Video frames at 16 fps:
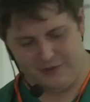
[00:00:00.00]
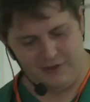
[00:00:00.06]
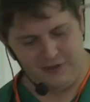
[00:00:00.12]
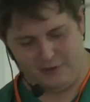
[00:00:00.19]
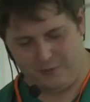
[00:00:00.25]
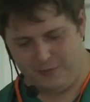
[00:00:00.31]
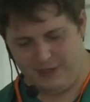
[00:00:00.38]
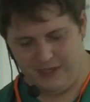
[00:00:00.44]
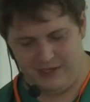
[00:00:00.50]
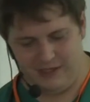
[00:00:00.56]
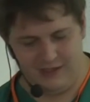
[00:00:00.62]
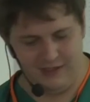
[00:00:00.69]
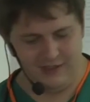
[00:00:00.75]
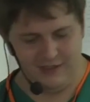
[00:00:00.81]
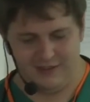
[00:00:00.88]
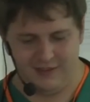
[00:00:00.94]
Es sind noch mehr
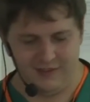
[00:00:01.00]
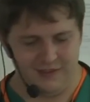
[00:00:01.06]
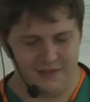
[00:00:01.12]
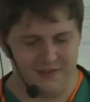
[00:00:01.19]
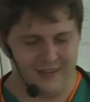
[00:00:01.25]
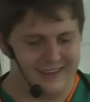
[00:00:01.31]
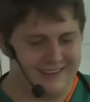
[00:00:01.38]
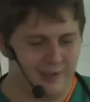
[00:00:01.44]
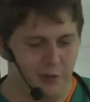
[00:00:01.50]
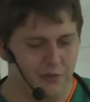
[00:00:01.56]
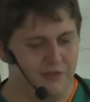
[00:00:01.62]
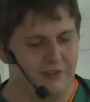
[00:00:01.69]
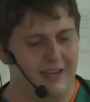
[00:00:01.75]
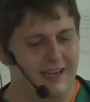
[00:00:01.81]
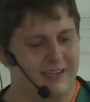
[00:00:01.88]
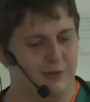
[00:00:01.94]
hier. Es sind
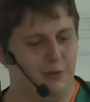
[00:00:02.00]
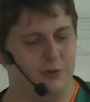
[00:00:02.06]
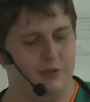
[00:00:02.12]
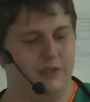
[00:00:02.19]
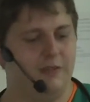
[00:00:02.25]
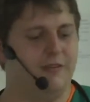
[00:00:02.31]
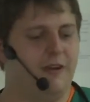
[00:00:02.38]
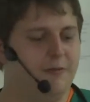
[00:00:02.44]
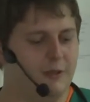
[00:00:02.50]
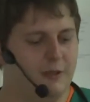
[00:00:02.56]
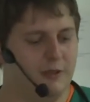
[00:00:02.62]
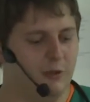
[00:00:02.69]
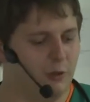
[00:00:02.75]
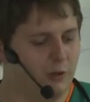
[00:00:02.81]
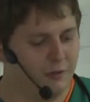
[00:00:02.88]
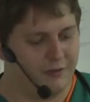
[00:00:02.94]
2800
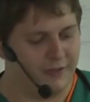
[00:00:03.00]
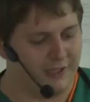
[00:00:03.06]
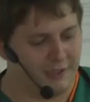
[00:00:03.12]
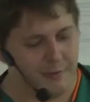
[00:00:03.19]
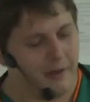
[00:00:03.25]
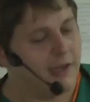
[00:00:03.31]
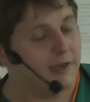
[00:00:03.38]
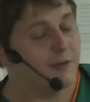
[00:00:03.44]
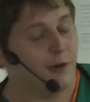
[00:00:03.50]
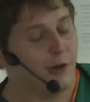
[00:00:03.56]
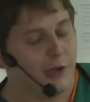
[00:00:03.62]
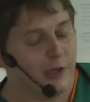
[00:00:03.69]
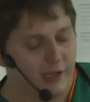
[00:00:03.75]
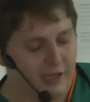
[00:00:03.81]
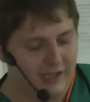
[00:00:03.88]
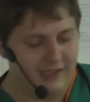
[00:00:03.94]
Waffeln ungefähr gemacht
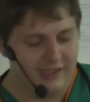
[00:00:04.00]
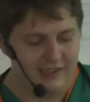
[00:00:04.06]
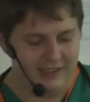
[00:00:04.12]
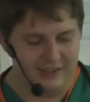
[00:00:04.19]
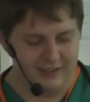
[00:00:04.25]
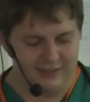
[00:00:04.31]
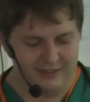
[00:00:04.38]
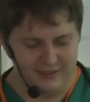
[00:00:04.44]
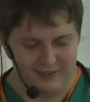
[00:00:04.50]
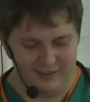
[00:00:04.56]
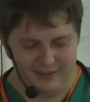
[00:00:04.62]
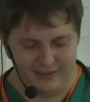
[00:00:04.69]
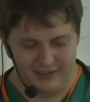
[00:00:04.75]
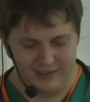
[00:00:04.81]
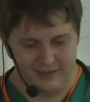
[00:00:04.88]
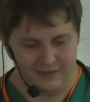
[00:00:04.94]
worden. Es
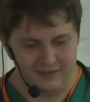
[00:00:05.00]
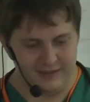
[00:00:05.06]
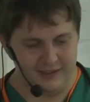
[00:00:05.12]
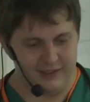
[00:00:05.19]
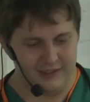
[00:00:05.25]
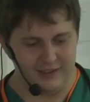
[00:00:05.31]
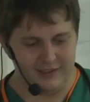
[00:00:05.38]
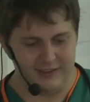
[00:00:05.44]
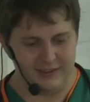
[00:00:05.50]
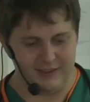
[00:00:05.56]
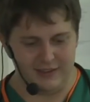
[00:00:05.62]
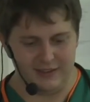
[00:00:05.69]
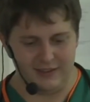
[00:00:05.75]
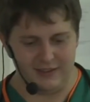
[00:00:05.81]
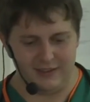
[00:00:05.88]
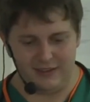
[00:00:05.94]
sind irgendwie
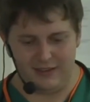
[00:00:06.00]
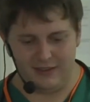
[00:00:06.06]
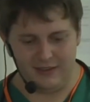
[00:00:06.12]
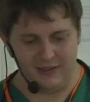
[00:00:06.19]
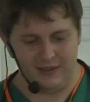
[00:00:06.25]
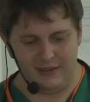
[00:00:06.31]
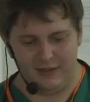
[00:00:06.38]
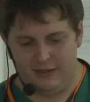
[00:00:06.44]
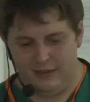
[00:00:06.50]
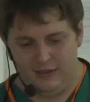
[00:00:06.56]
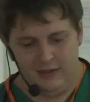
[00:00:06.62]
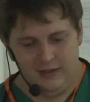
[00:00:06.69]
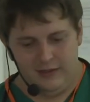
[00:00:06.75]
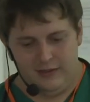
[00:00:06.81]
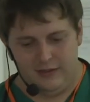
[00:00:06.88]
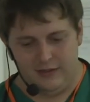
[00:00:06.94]
äh,
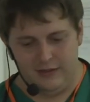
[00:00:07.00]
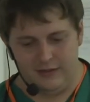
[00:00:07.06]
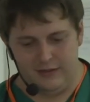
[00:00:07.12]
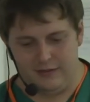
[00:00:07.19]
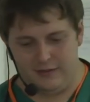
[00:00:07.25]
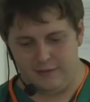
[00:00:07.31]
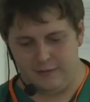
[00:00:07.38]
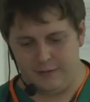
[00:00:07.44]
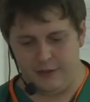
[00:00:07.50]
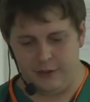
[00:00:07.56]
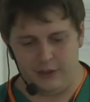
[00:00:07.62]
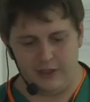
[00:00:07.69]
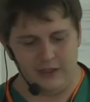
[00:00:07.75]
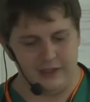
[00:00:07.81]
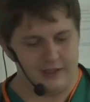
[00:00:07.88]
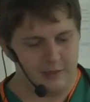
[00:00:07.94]

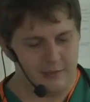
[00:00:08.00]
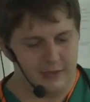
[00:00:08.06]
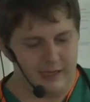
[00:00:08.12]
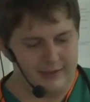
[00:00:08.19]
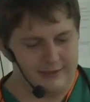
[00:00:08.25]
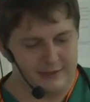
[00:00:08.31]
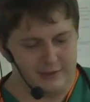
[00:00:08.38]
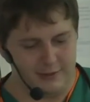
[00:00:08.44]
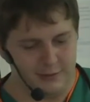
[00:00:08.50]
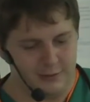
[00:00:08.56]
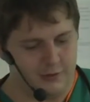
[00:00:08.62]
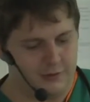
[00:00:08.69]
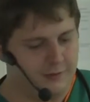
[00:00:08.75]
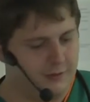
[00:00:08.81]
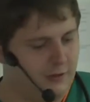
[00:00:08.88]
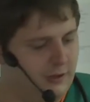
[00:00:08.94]
400 Liter Mate
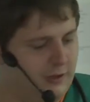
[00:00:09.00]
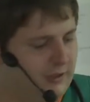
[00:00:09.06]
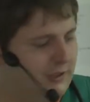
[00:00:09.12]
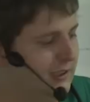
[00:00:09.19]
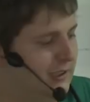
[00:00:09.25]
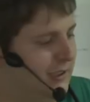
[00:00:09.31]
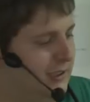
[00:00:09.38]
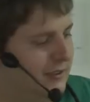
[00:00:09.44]
getrunken worden.